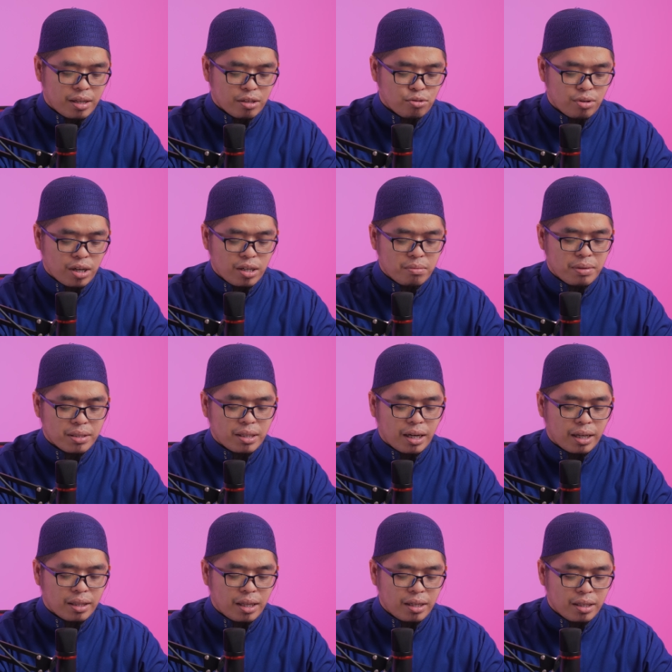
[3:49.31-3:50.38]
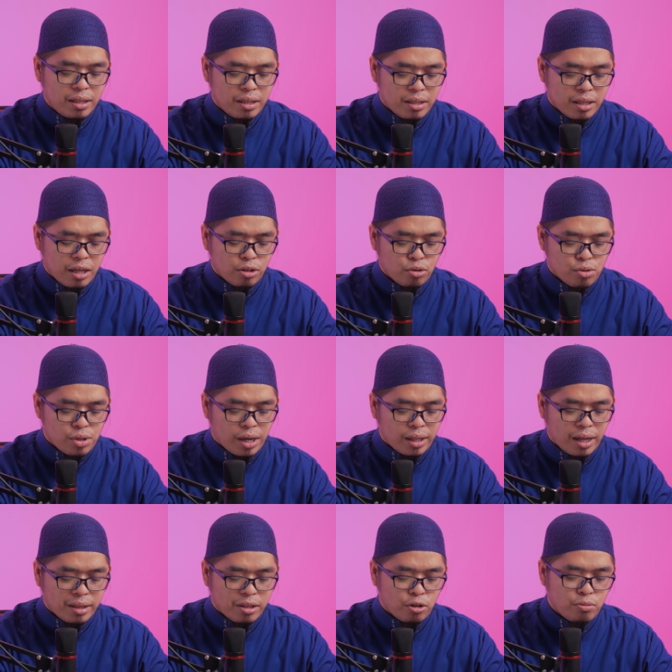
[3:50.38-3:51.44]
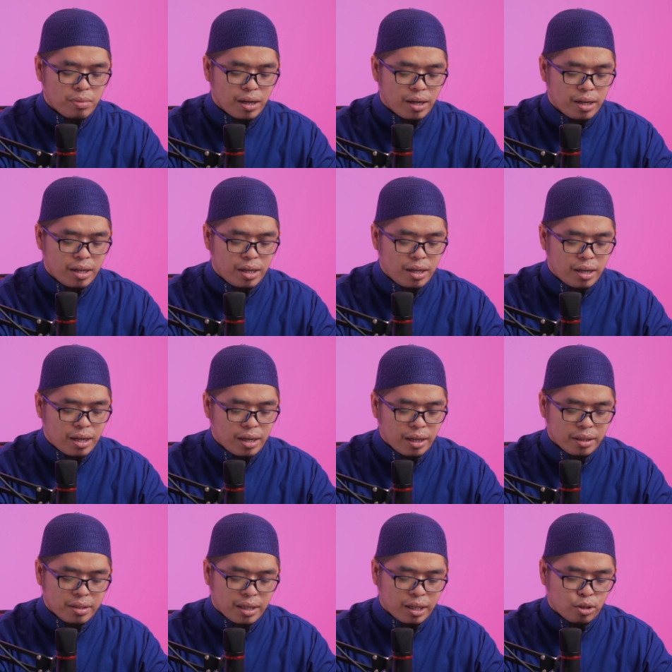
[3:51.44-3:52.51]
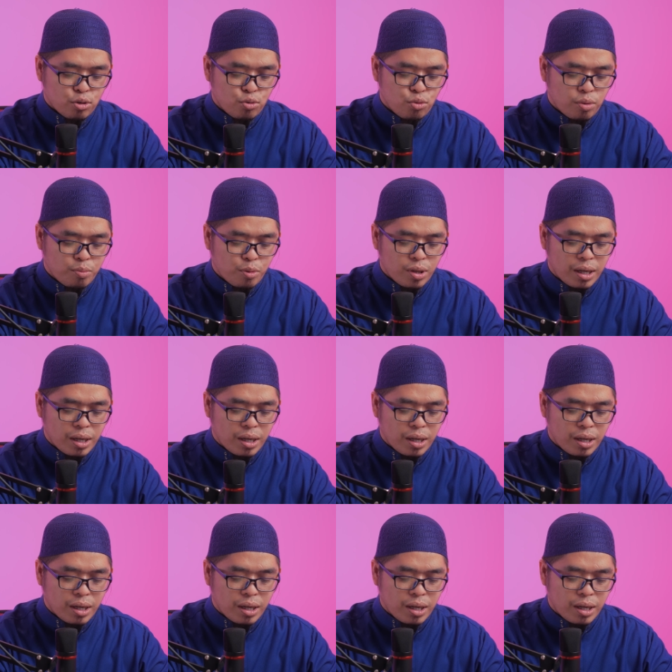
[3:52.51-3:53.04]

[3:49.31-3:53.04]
yang sudah dibacakan tadi, yaitu surat At-Taubah ayat 128,